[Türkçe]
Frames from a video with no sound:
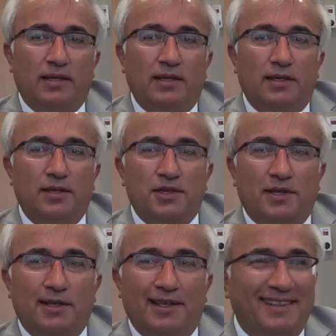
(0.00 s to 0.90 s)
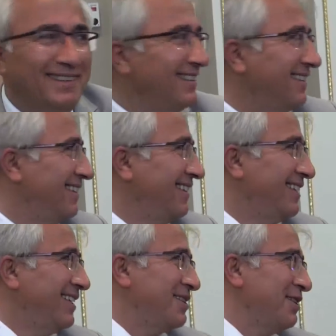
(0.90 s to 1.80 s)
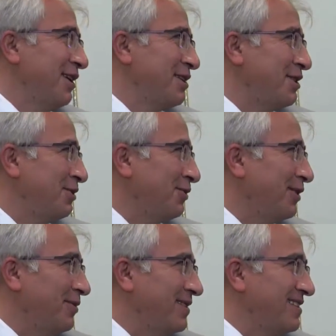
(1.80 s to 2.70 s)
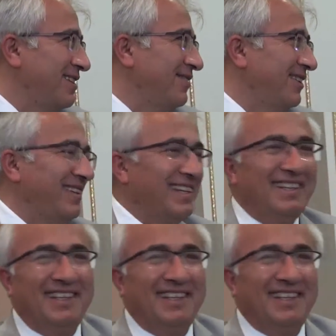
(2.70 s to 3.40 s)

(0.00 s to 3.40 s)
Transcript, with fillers: E, inşallah şimdi gerçeği de varın Sayın Valim yani.